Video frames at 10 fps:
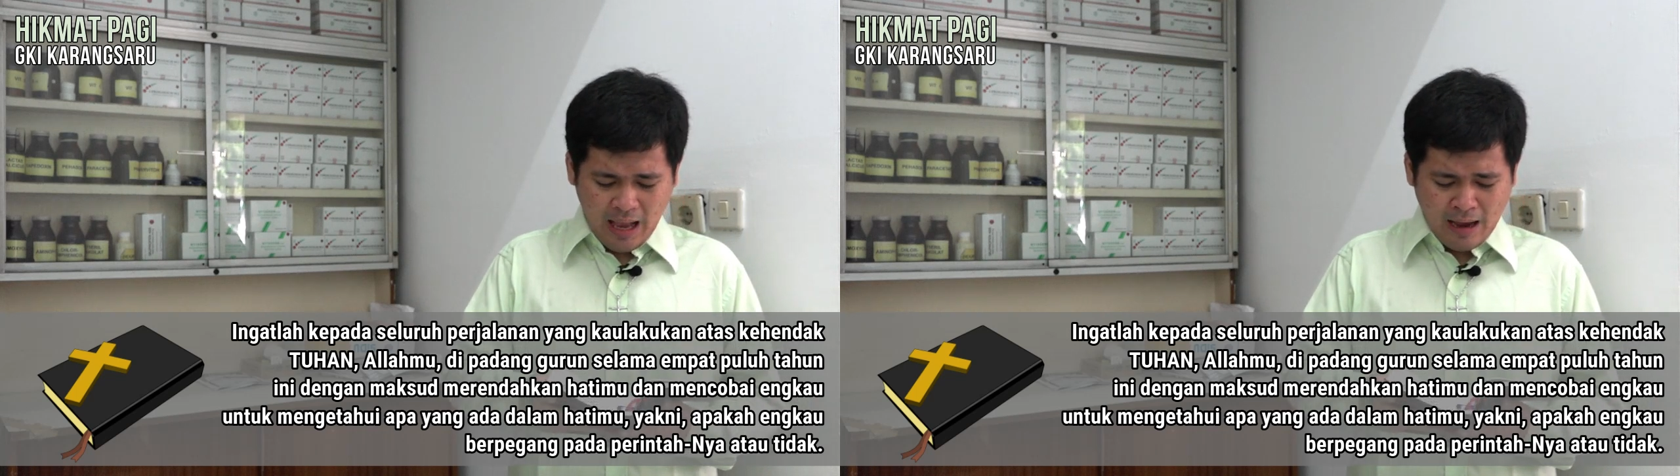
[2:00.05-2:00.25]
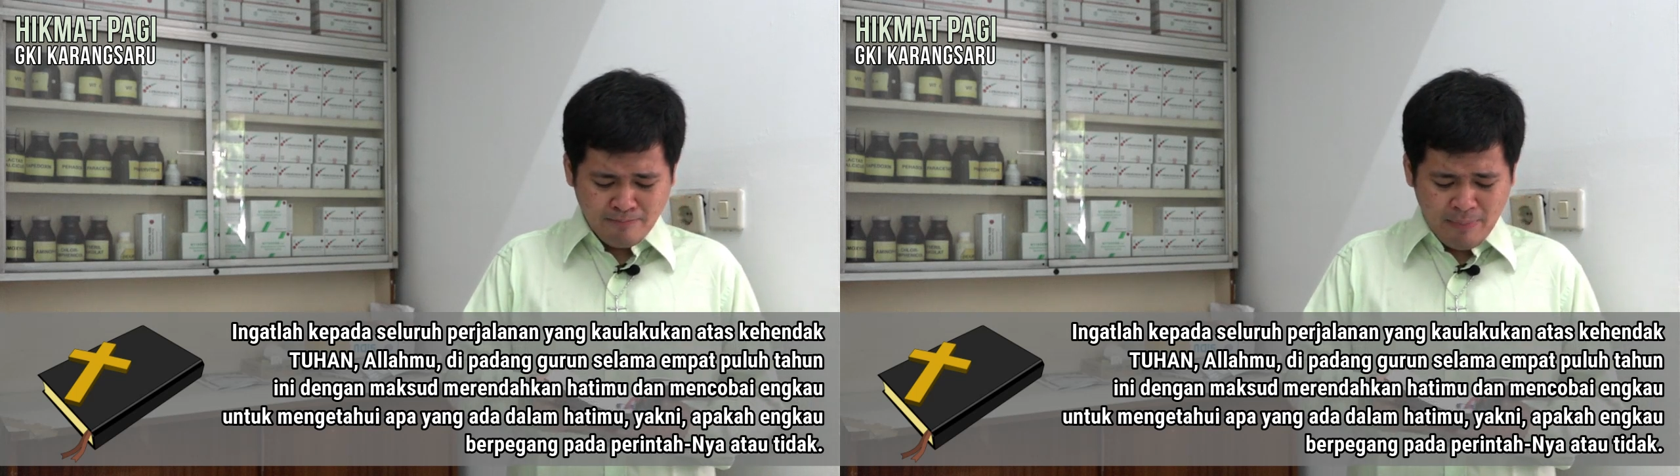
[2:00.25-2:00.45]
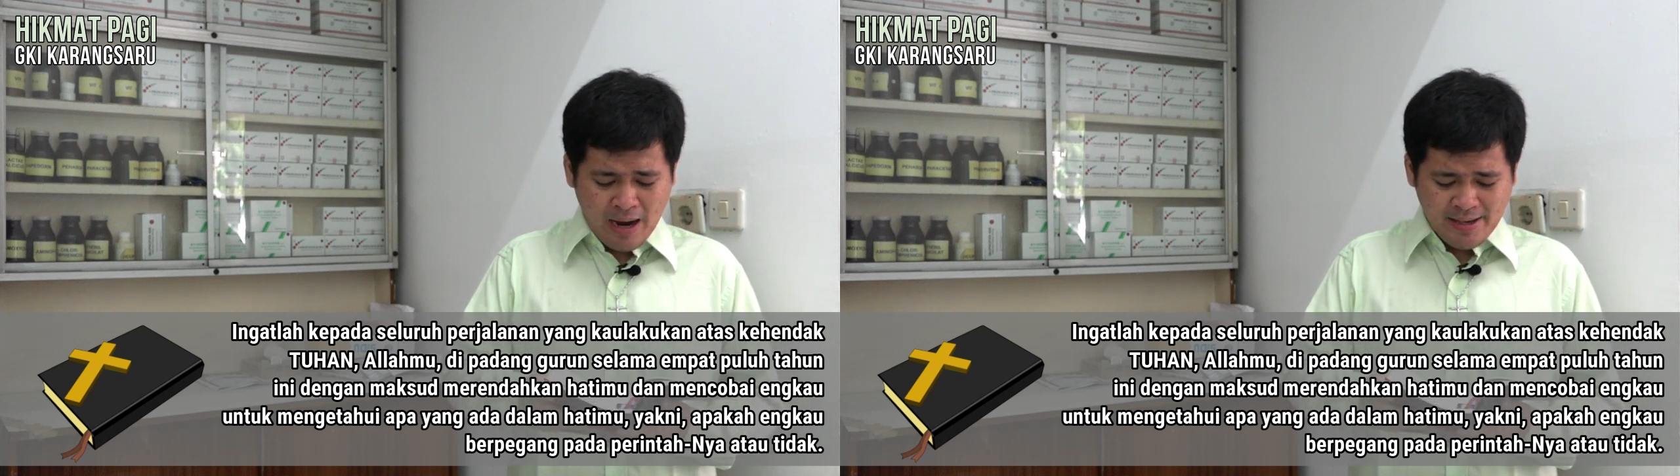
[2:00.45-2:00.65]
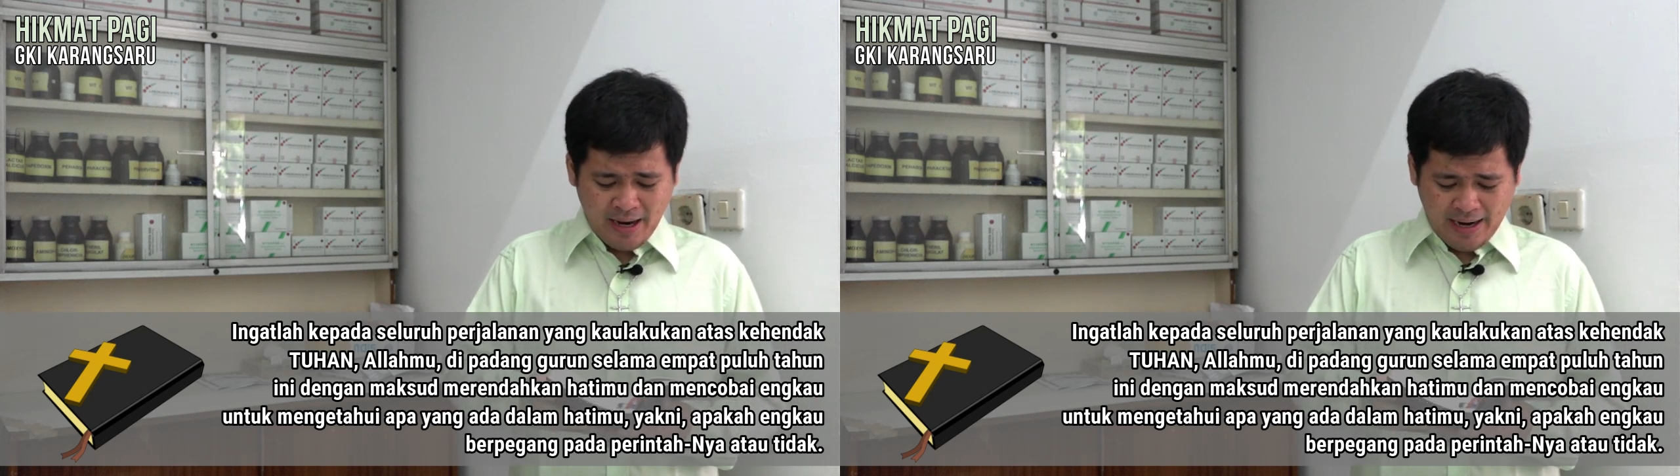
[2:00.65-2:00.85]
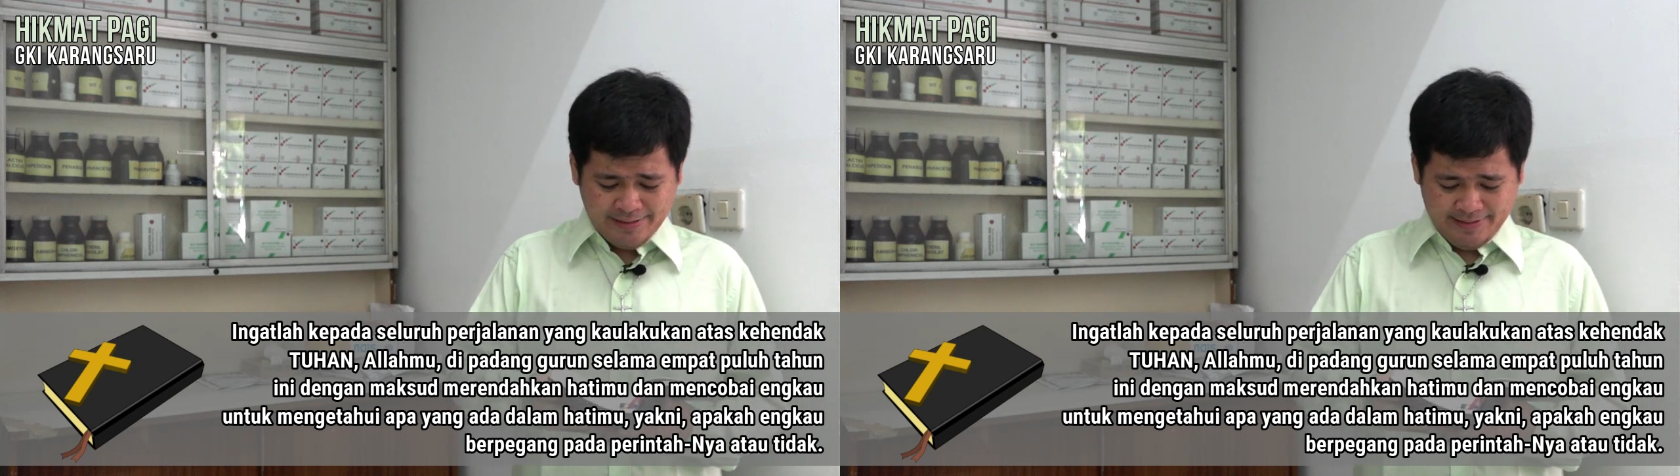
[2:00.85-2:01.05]
apa
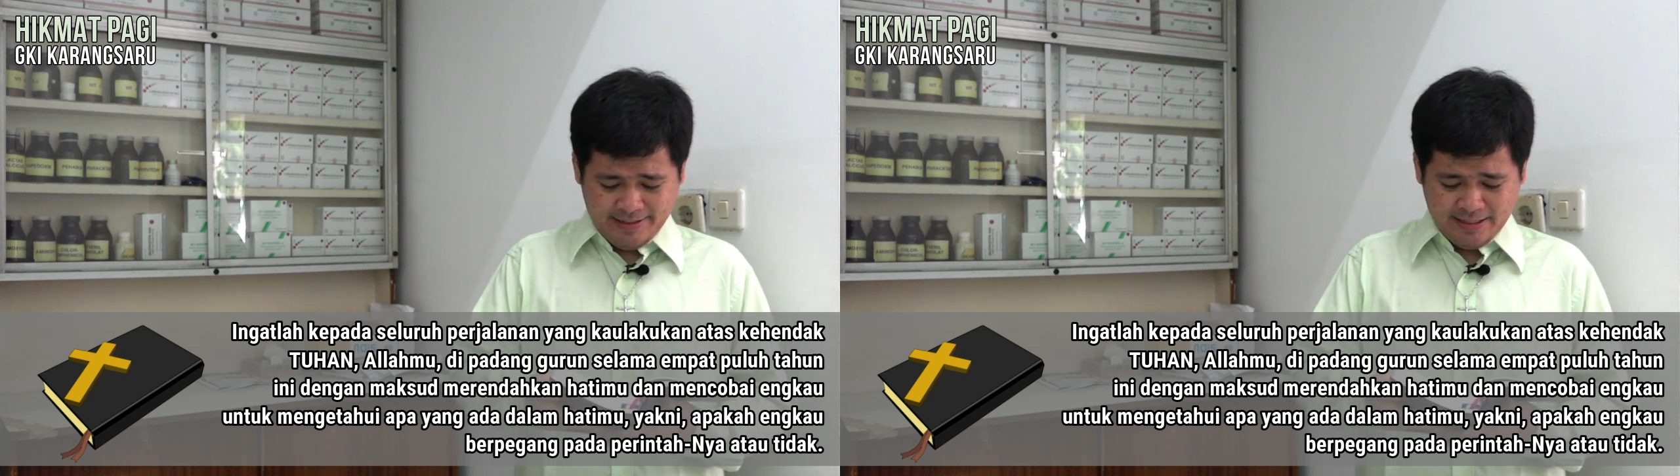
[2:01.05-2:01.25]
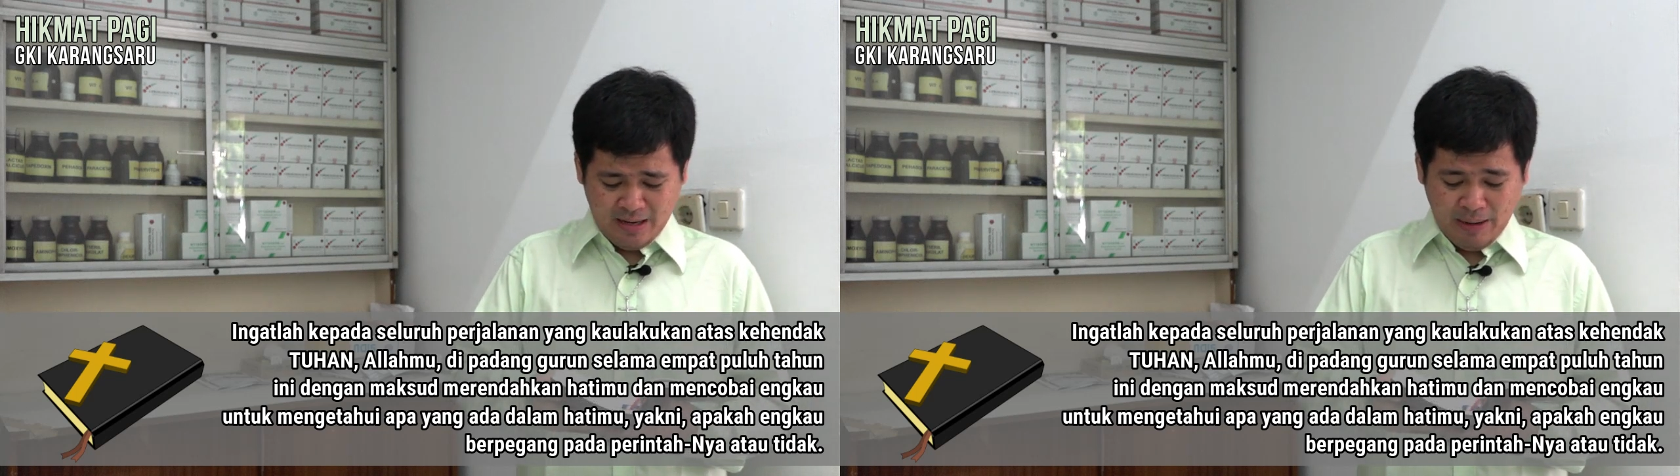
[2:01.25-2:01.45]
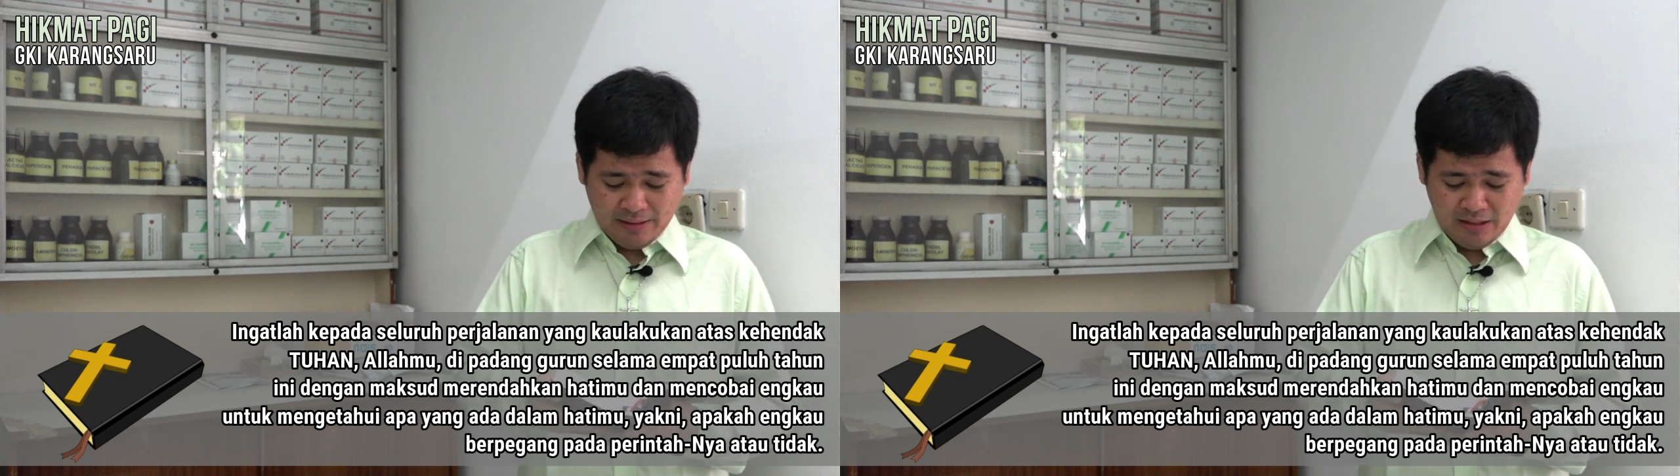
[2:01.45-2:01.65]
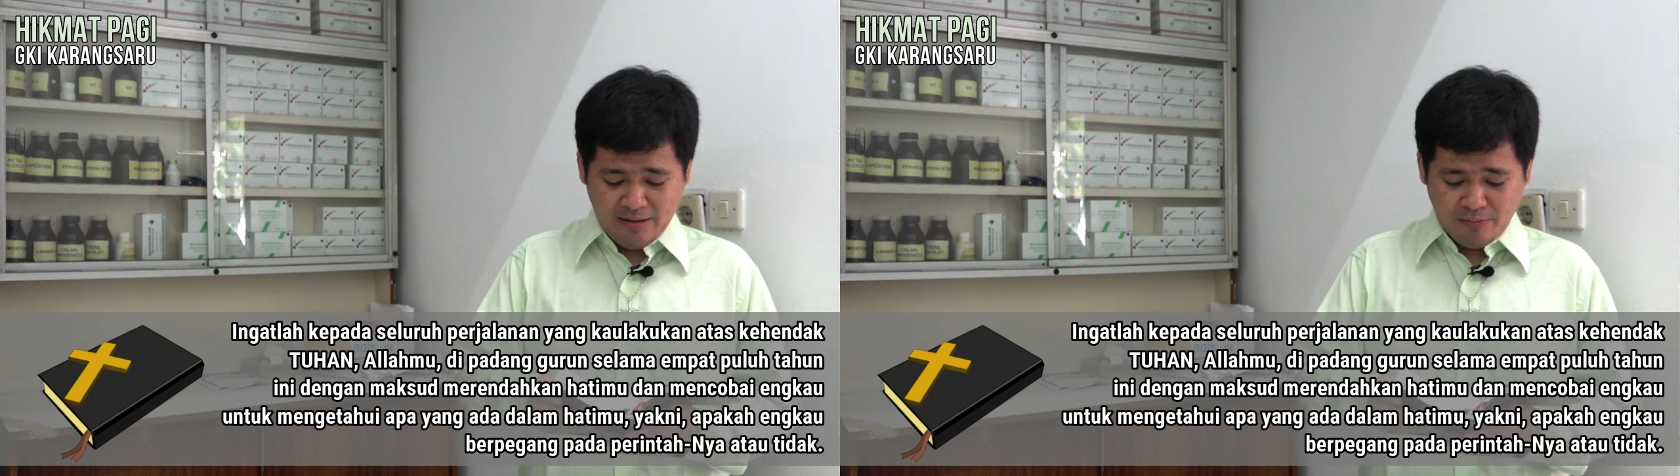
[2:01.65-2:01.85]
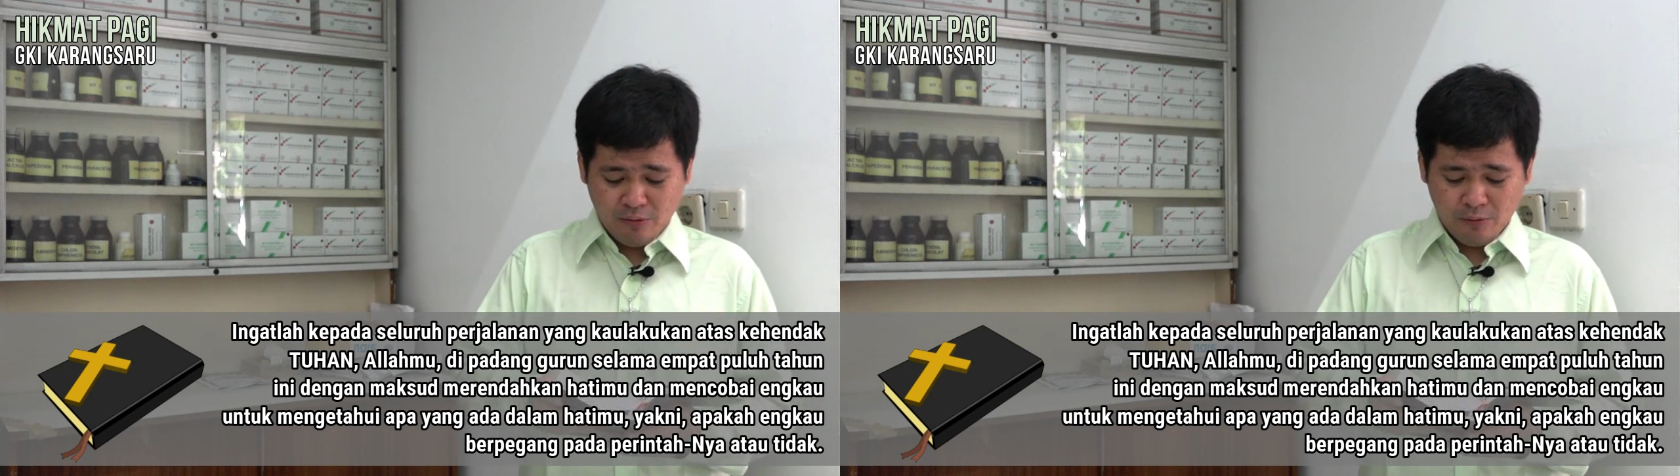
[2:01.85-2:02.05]
yang ada dalam
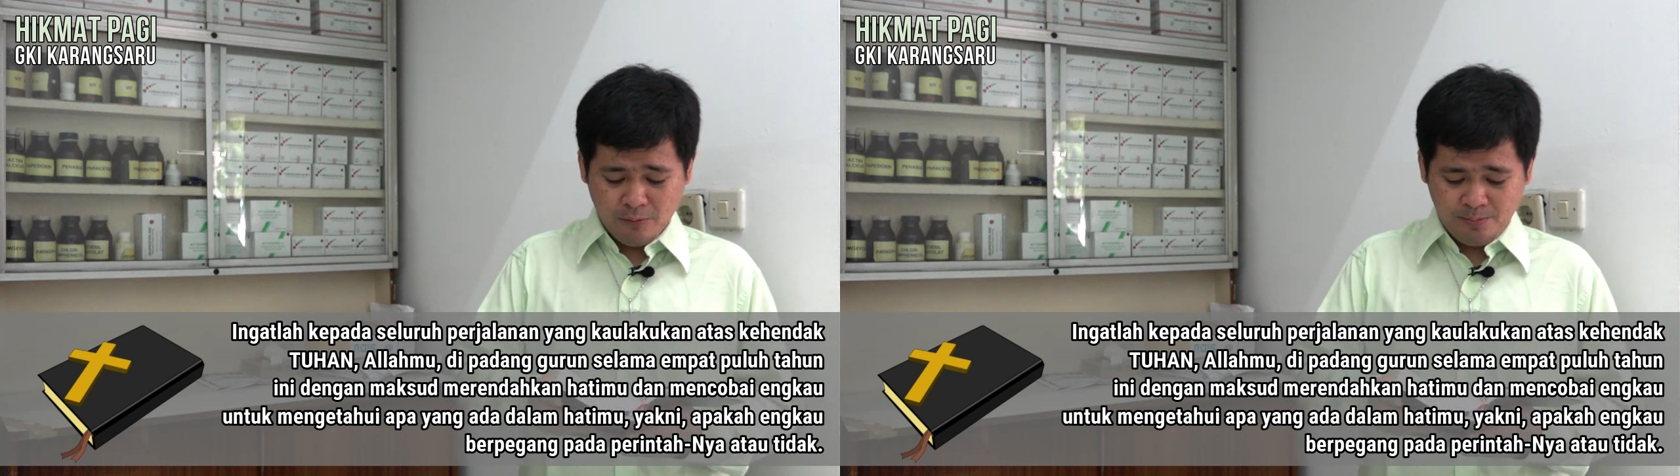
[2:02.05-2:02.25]
hatimu,